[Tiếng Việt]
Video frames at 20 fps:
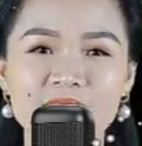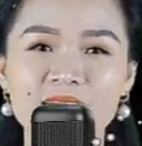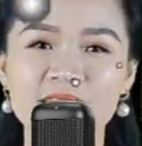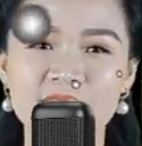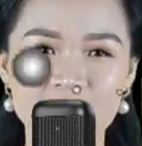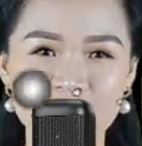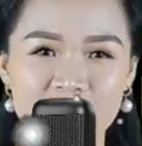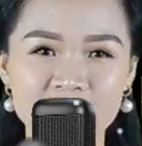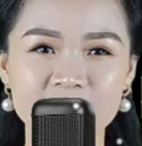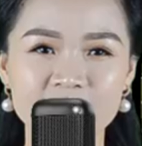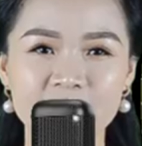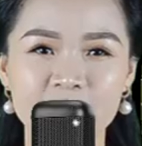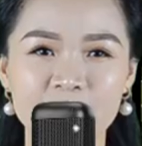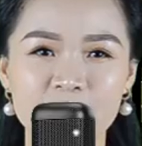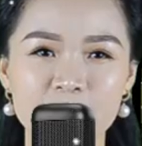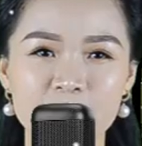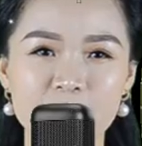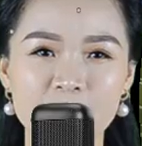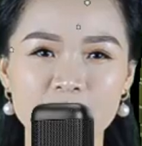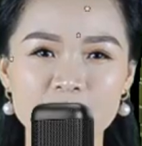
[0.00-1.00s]
Tuy nhiên,
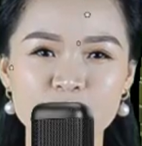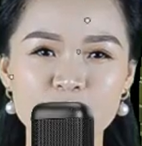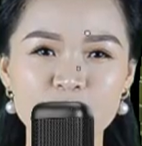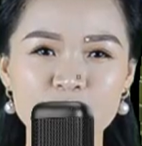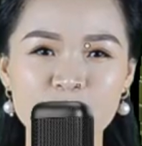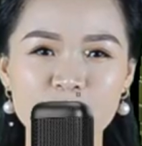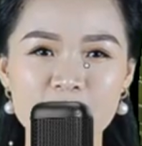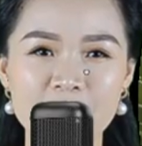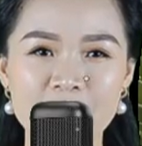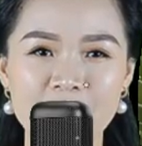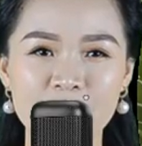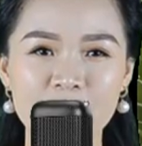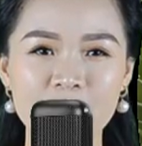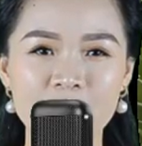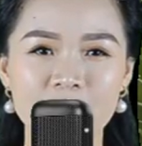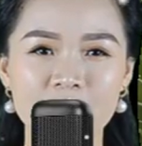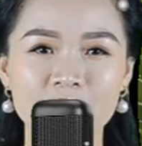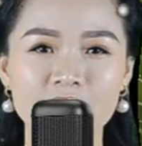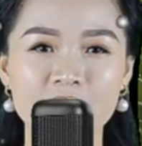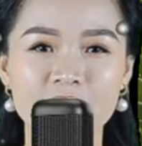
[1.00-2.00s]
trong năm này,
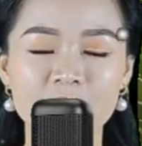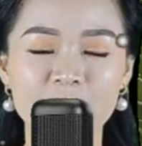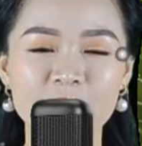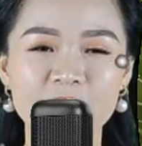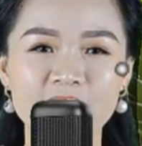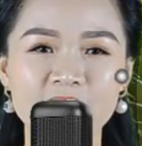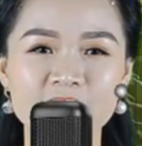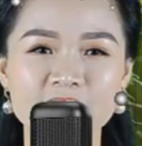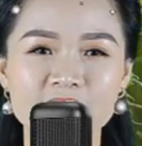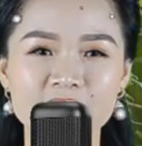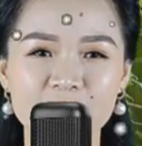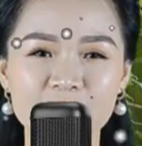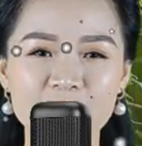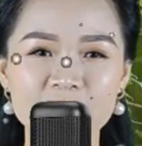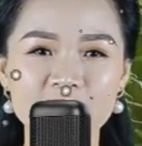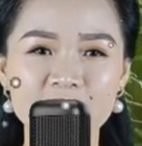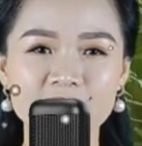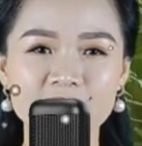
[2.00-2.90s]
quý bạn nên hạn